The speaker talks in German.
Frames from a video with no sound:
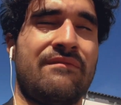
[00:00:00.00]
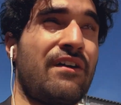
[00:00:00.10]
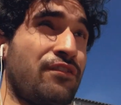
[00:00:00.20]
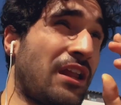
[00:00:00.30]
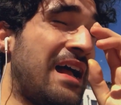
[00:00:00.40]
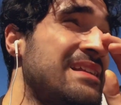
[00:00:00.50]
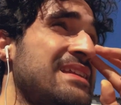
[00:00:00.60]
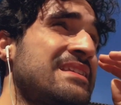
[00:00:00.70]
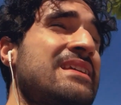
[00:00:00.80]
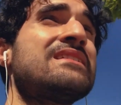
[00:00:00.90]
Weil von all
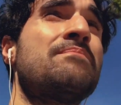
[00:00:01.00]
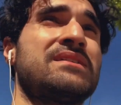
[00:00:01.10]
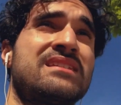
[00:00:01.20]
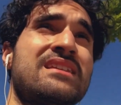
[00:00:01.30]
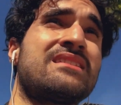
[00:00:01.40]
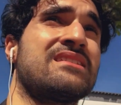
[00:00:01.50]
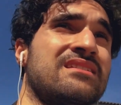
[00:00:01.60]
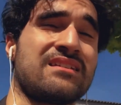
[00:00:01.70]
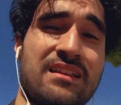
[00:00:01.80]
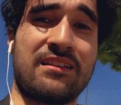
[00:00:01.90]
den Dingen, die passiert
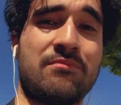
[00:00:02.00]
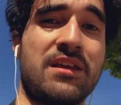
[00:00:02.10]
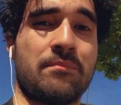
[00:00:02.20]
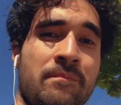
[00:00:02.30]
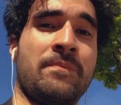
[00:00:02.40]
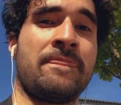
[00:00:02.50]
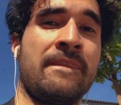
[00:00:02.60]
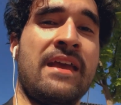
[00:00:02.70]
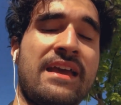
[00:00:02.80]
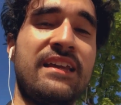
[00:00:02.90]
sind in deinem Leben,
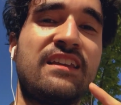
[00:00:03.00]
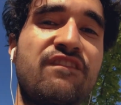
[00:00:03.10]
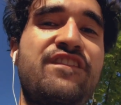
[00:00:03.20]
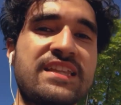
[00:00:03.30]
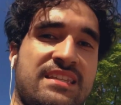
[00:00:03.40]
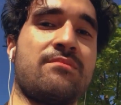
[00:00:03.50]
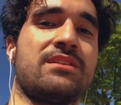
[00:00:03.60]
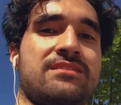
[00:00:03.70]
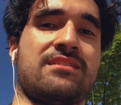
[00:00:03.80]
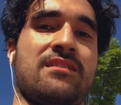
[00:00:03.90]
ich wette
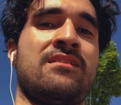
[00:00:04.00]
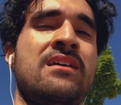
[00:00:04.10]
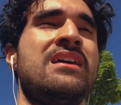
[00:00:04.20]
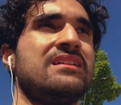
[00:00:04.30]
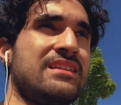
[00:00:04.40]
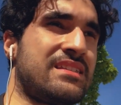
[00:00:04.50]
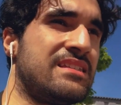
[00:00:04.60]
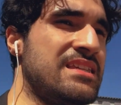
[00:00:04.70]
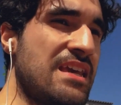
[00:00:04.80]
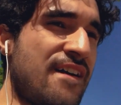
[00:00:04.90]
mit dir,
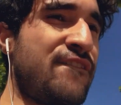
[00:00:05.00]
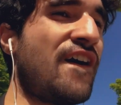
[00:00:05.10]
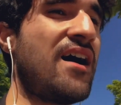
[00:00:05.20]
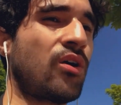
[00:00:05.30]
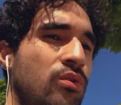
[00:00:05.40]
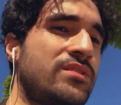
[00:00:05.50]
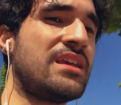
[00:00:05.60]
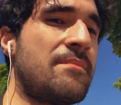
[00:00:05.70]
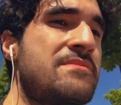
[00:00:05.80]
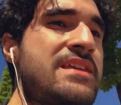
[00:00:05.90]
dass die Erfahrungen,
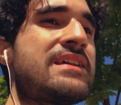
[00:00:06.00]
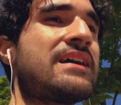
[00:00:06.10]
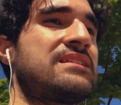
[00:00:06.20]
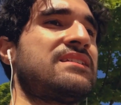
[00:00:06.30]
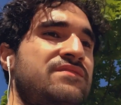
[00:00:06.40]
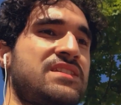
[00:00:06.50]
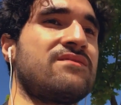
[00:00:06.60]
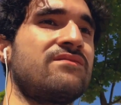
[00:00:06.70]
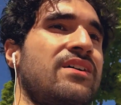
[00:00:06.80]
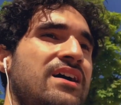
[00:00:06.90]
die am
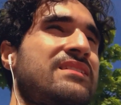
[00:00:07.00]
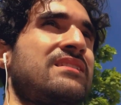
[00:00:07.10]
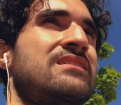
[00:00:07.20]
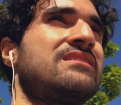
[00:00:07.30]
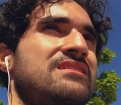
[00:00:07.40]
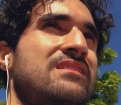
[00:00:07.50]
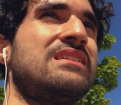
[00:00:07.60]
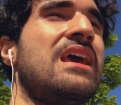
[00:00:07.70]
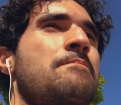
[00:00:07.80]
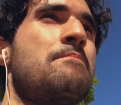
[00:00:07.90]
negativsten waren,
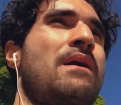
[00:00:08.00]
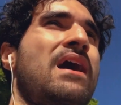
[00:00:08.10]
die am